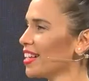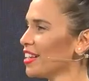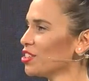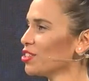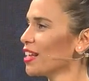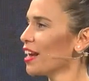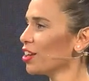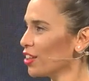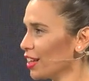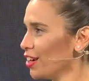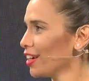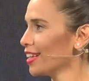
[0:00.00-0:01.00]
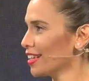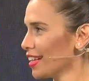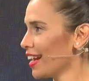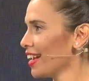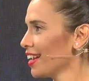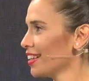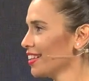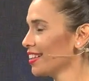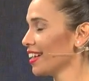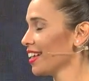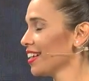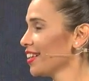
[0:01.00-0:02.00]
eso es algo de lo que te,
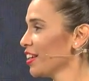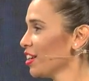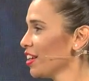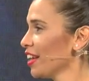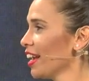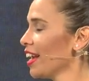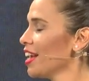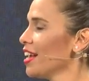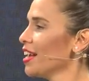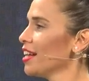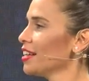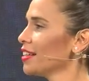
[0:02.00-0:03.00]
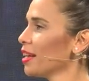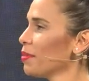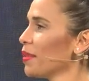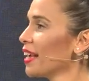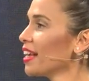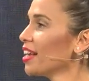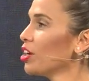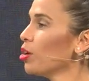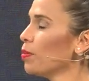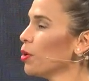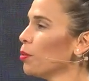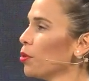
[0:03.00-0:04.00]
trajiste, ¿no? De, de,
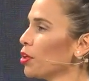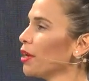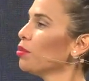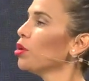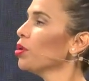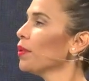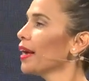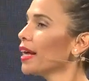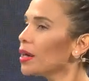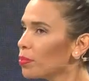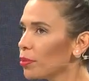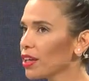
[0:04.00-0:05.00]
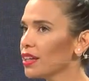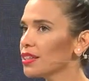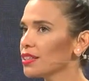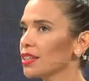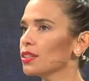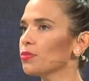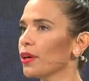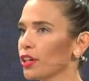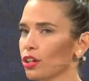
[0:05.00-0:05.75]
México, pero ¿por qué volver? ¿Por qué decís, bueno,